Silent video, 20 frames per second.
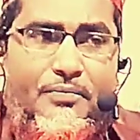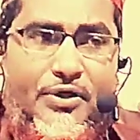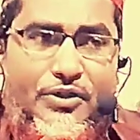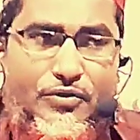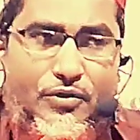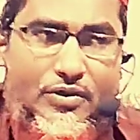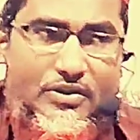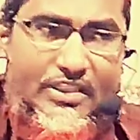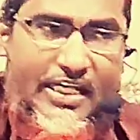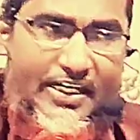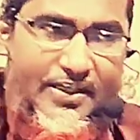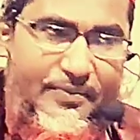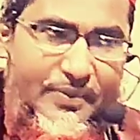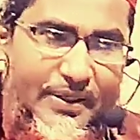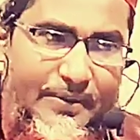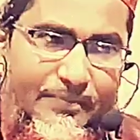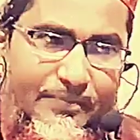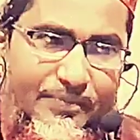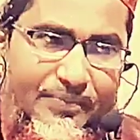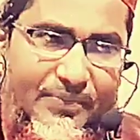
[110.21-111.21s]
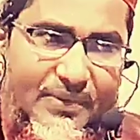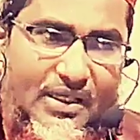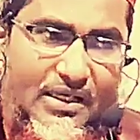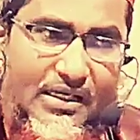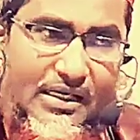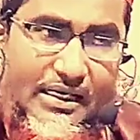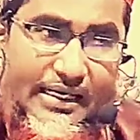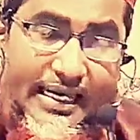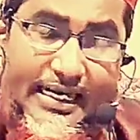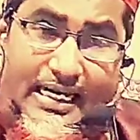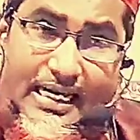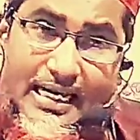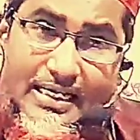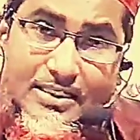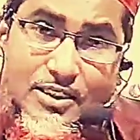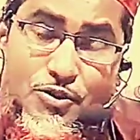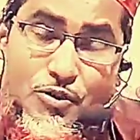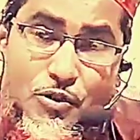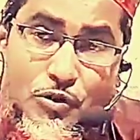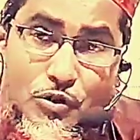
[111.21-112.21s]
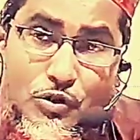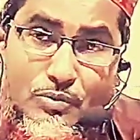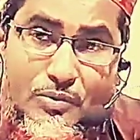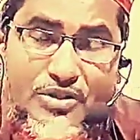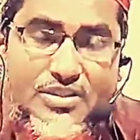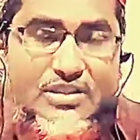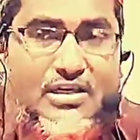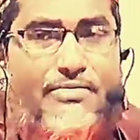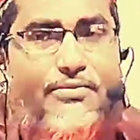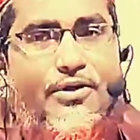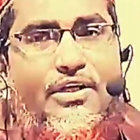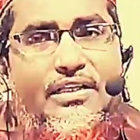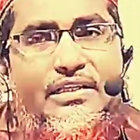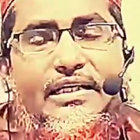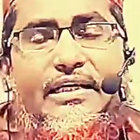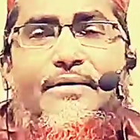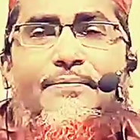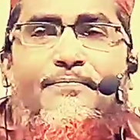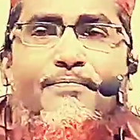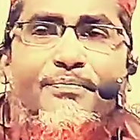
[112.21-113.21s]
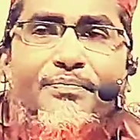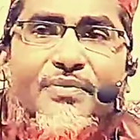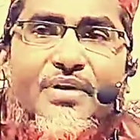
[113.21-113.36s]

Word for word: পৃথক থাকবে এখানে একটা ছোট্ট মশলা বলে দিই